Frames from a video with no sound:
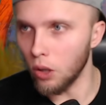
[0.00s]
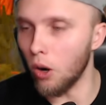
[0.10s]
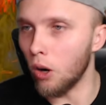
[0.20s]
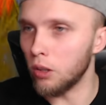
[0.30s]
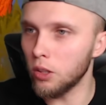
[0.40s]

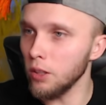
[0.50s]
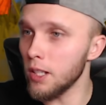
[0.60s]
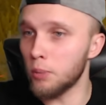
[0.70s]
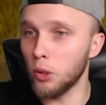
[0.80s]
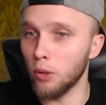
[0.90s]
O,
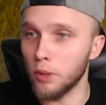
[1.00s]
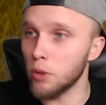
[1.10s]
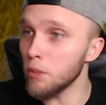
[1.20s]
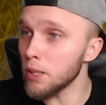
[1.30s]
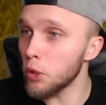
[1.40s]
koniec budowy.
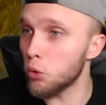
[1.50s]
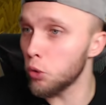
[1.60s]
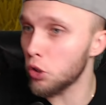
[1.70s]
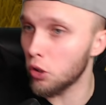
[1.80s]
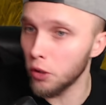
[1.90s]
Możemy zrobić
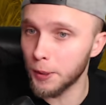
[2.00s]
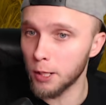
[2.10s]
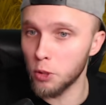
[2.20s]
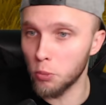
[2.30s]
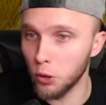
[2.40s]
łóżko i
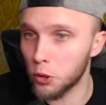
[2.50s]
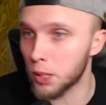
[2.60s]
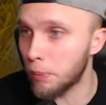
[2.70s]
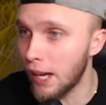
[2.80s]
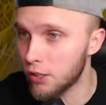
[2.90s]
teraz będziemy mogli już
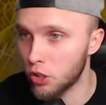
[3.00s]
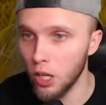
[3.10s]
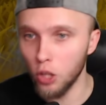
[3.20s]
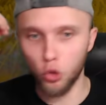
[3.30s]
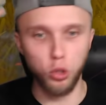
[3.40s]
spać.
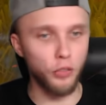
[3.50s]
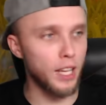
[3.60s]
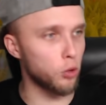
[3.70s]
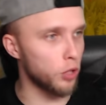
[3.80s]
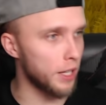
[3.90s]

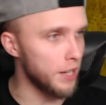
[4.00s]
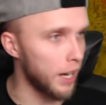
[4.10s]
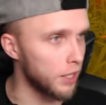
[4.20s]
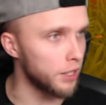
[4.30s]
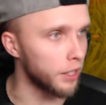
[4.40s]
Człowieku,
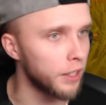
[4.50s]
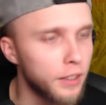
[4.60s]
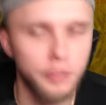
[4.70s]
genialnie!